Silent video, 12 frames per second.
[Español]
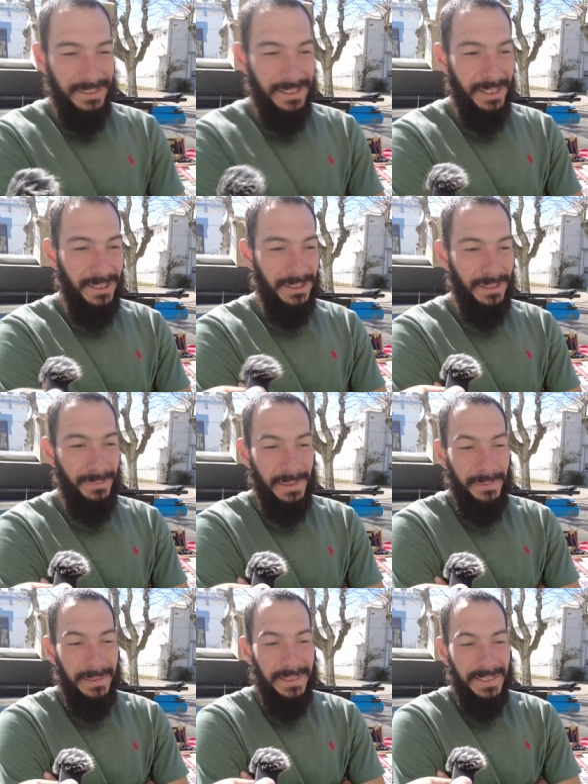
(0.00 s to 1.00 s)
no,
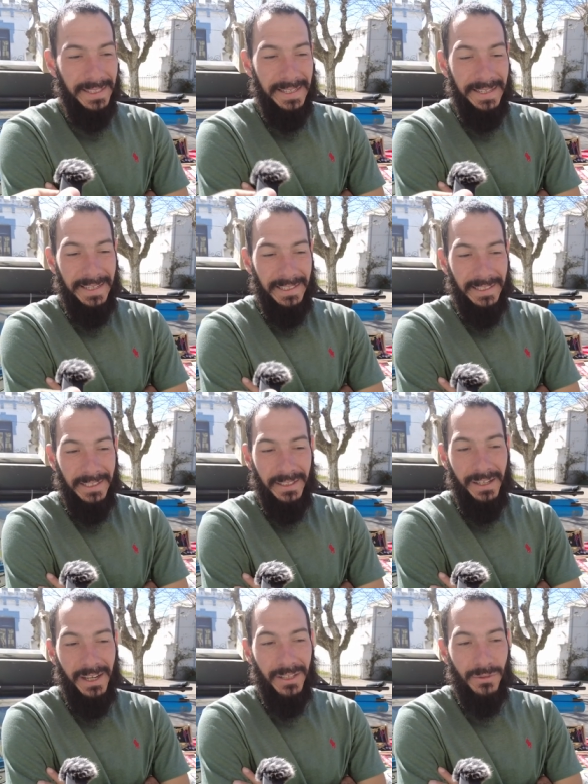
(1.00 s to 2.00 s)
simplemente que el que
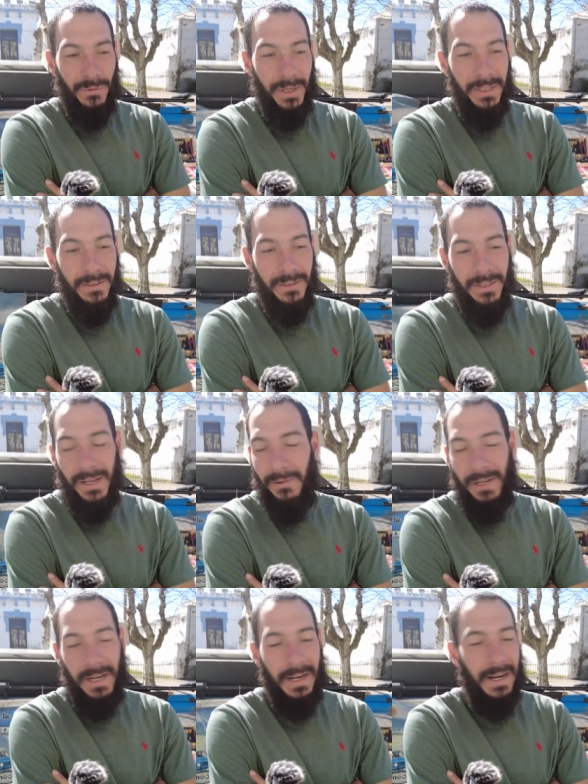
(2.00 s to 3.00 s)
tenga sueño, sea
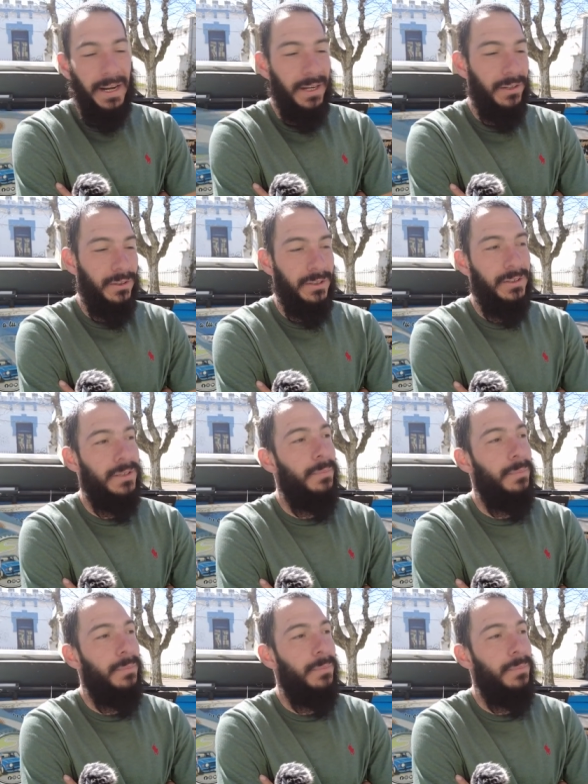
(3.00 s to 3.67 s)
viajar o